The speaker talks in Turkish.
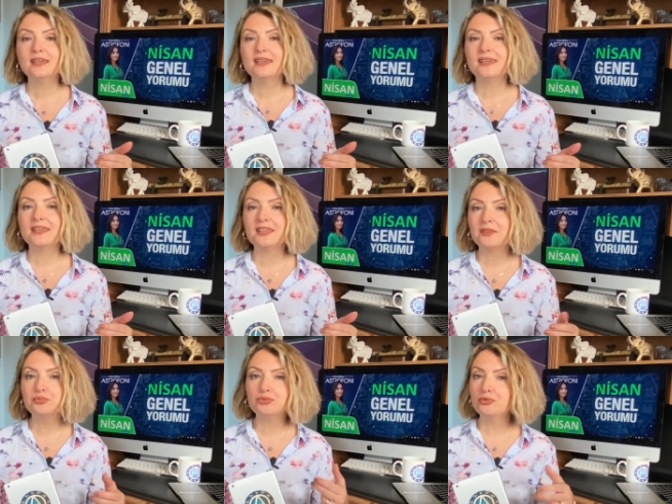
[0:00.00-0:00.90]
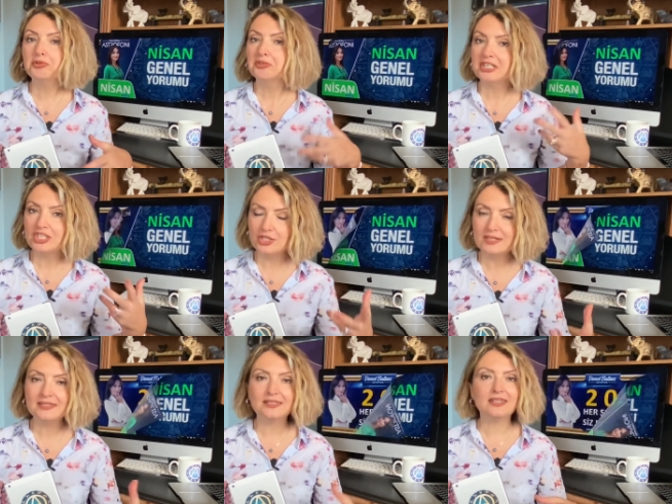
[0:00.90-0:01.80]
Ee, bunu
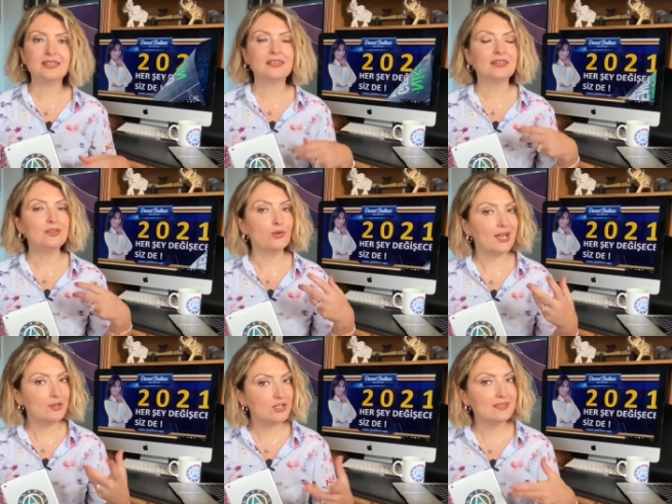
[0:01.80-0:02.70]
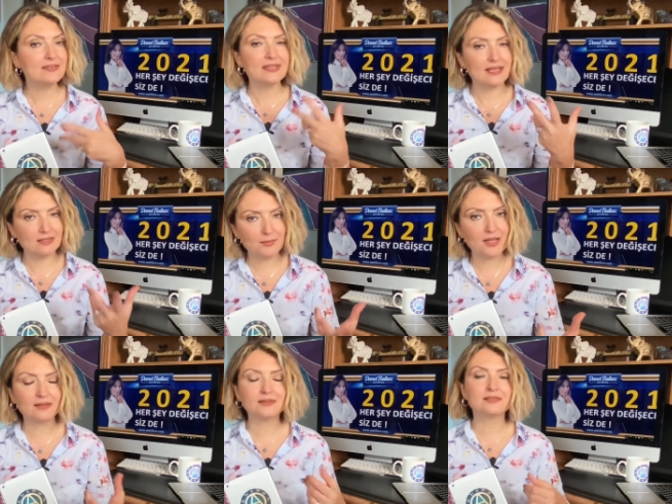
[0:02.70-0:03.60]
işinizle de ilgili, öğrenciyseniz eğitim
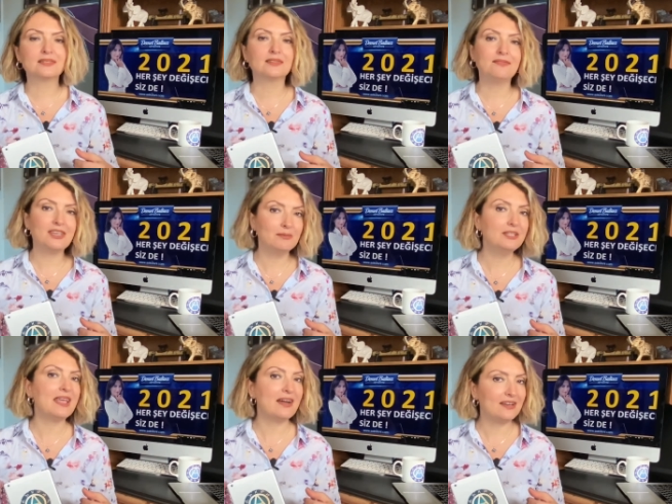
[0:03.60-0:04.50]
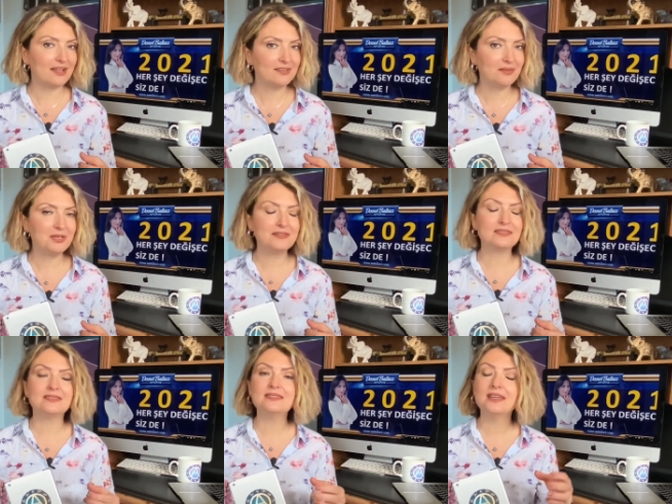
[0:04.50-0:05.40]
hayatınızda da verimli
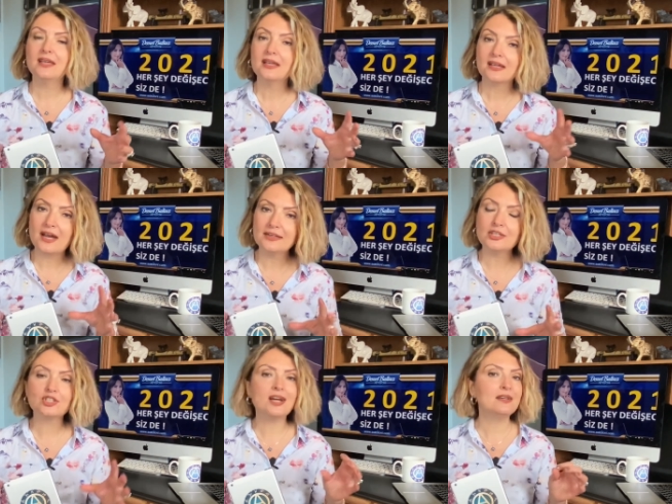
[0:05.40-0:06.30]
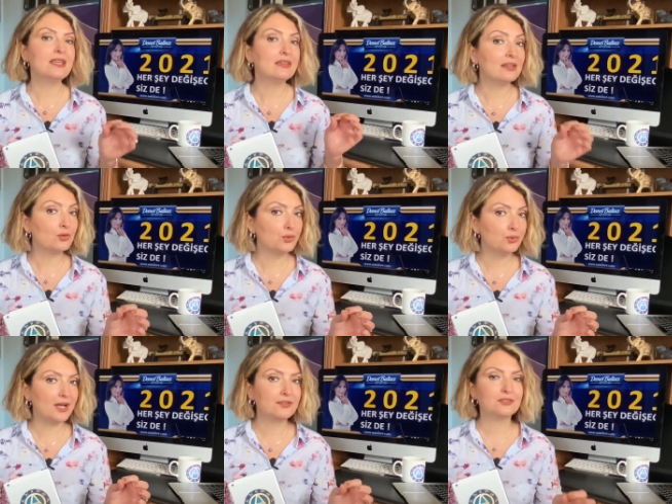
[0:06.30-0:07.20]
değerlendirebilirsiniz. Kardeşlerle ilgili
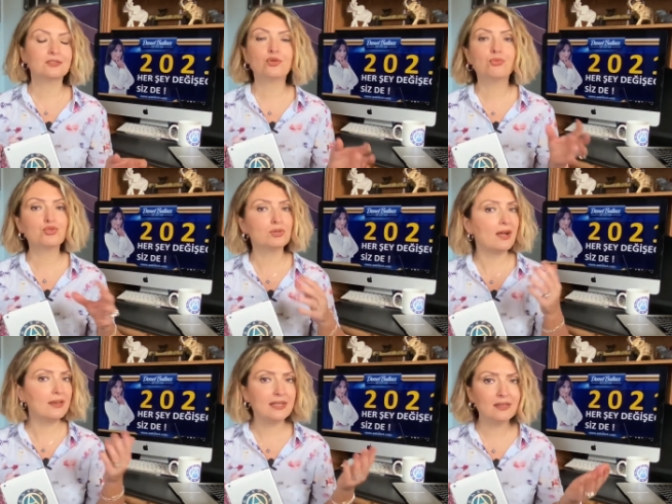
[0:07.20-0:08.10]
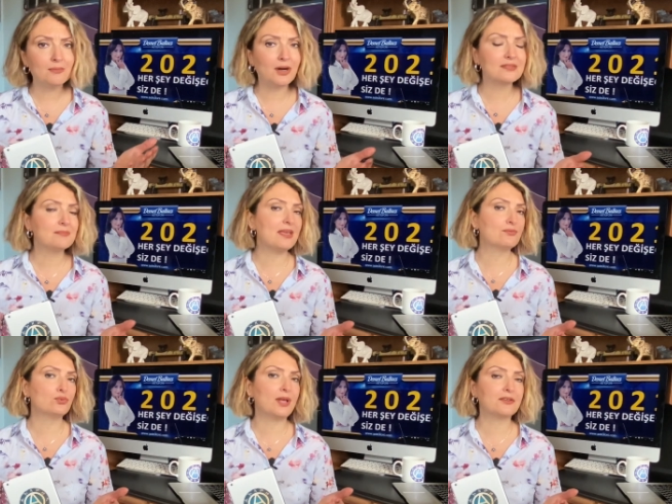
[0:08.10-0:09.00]
konular, komşularla ilgili bazı
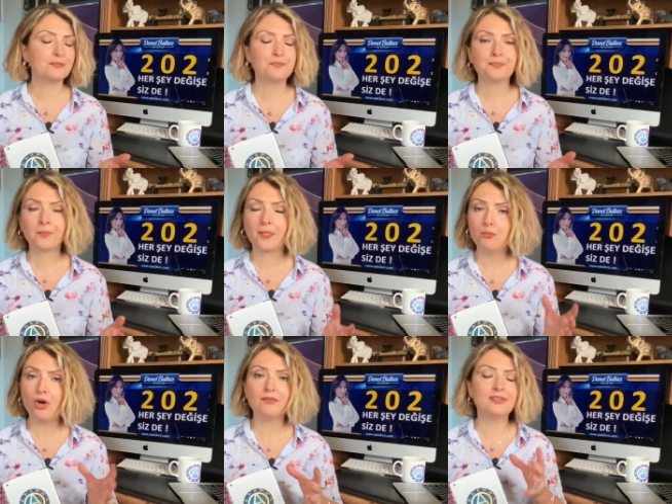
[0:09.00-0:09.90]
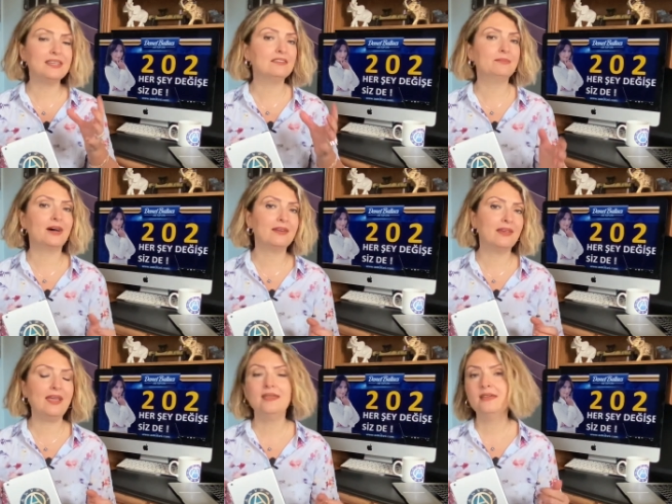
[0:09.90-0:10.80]
mevzular bu hafta itibariyle